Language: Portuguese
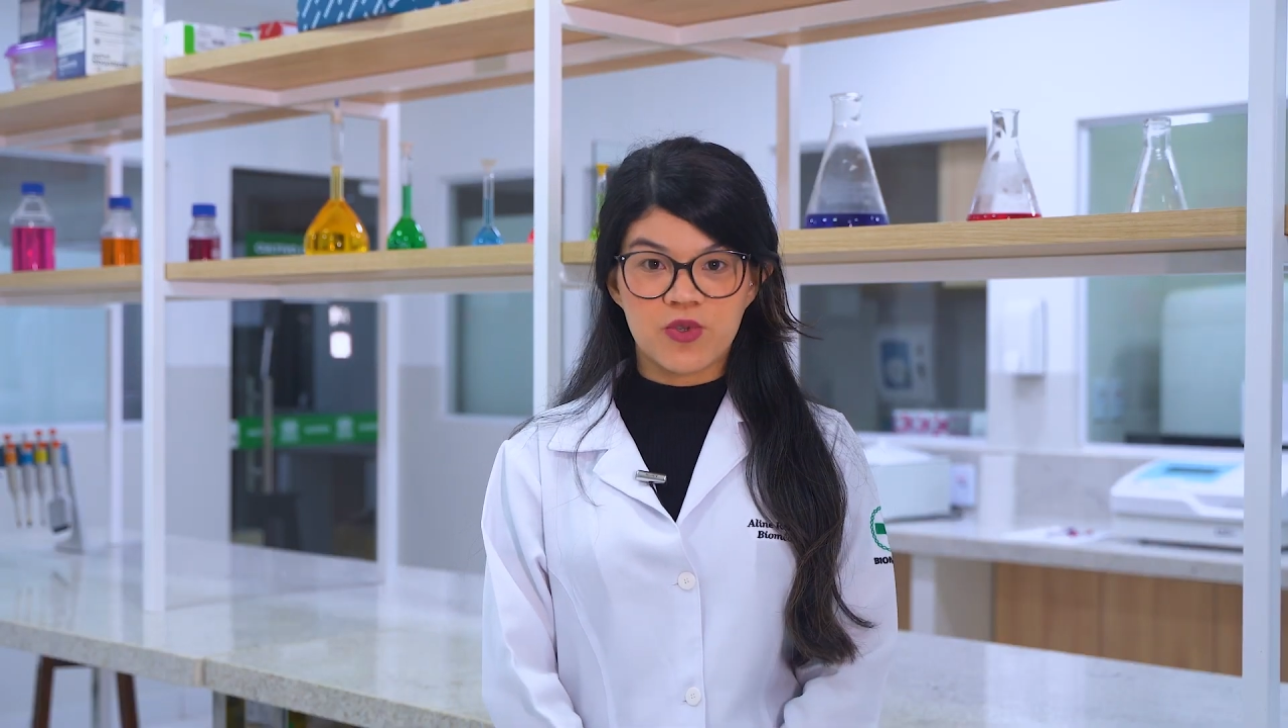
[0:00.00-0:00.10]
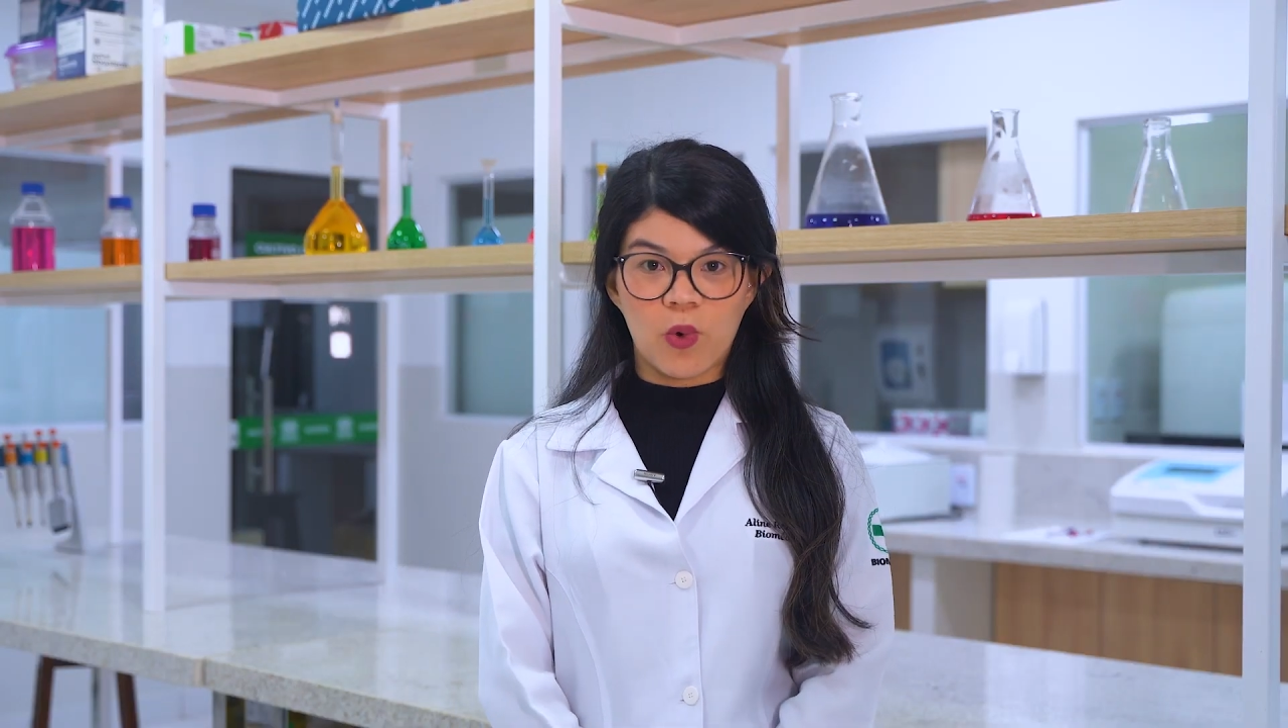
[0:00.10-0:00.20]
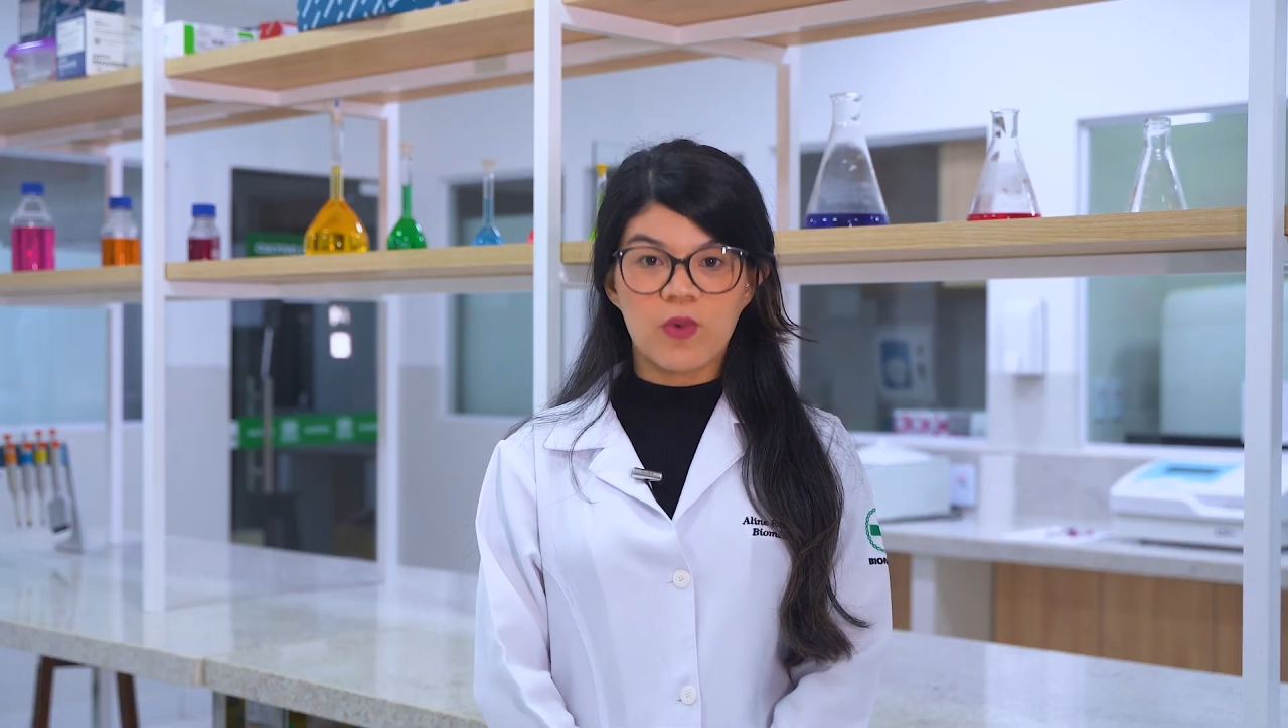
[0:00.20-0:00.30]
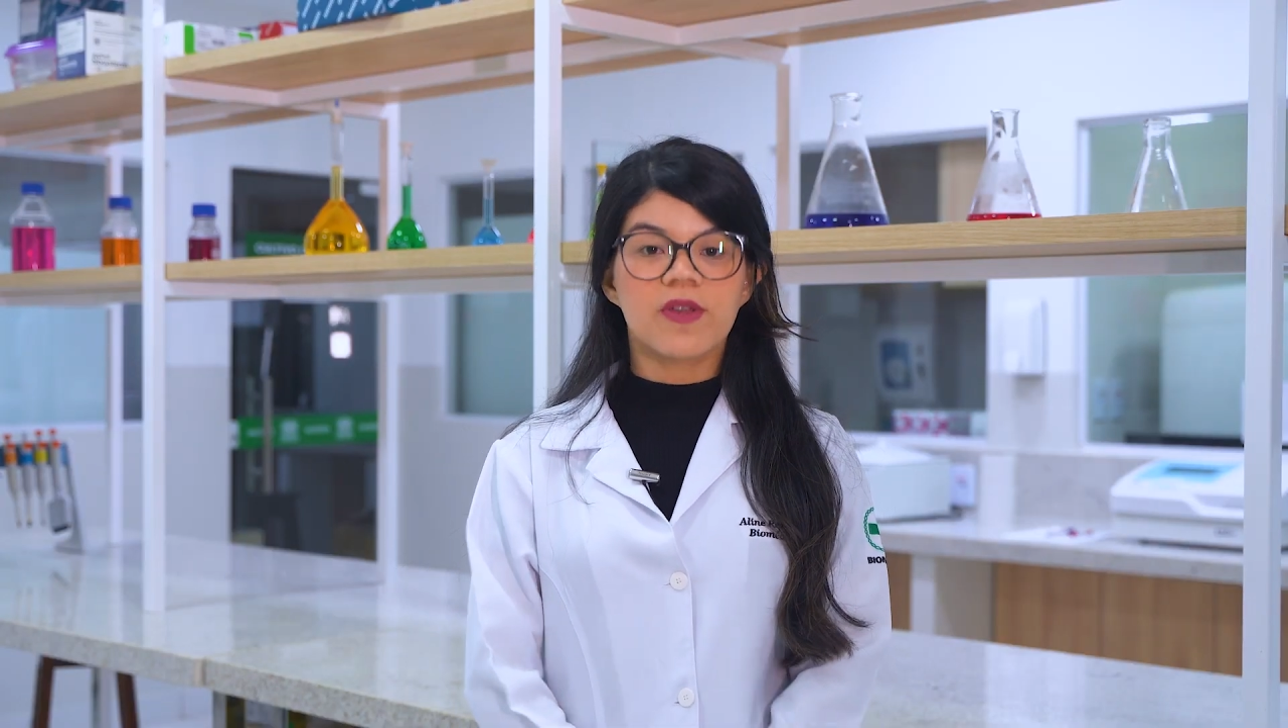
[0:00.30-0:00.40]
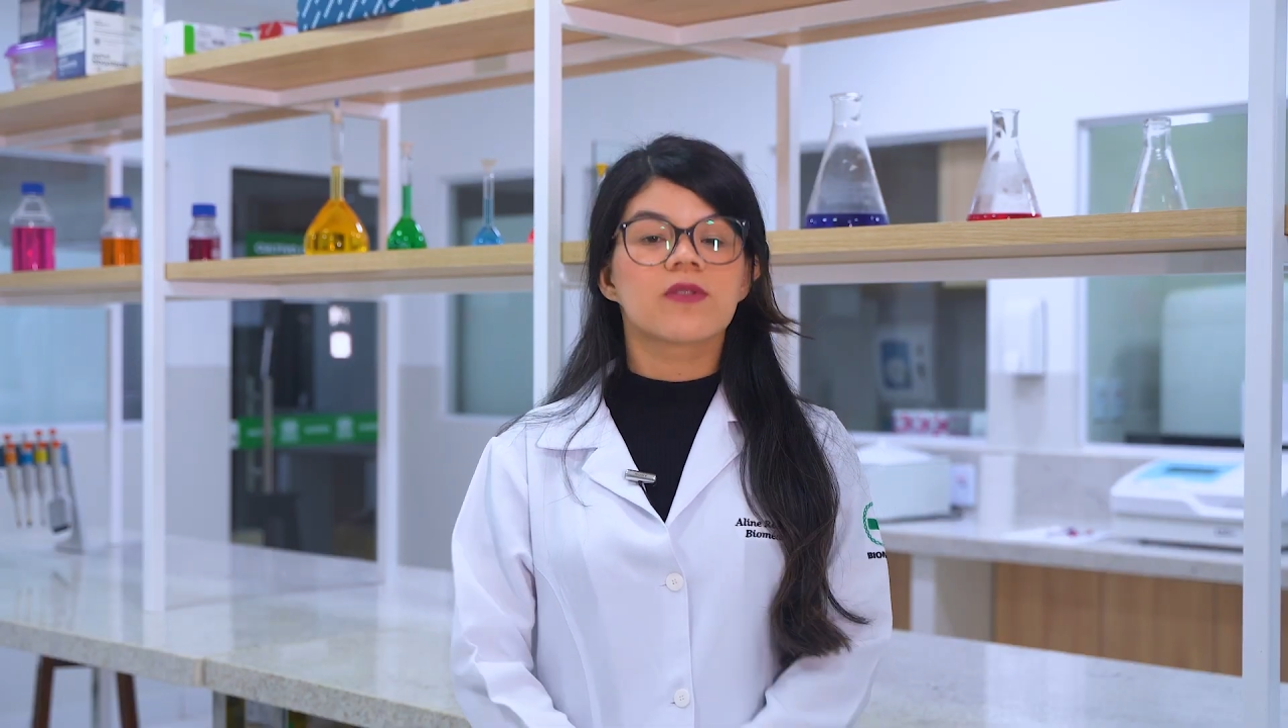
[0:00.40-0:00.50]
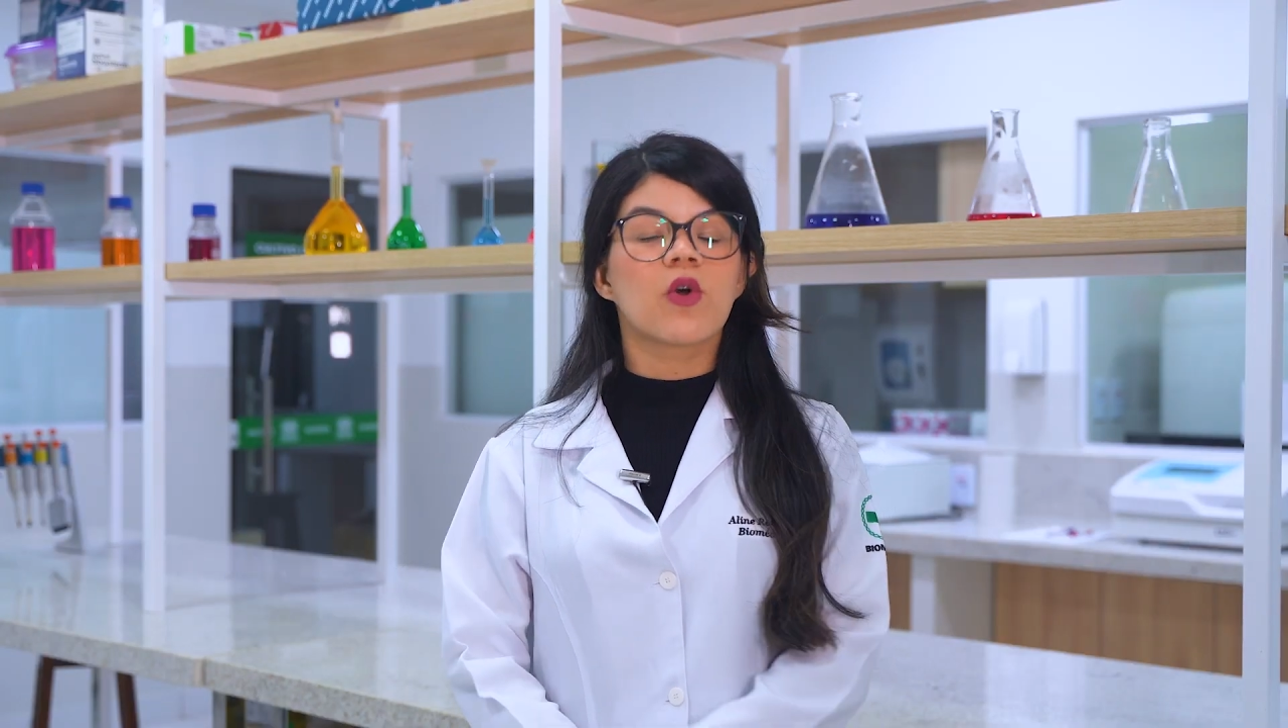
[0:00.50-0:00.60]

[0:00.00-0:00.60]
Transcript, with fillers: de Souza,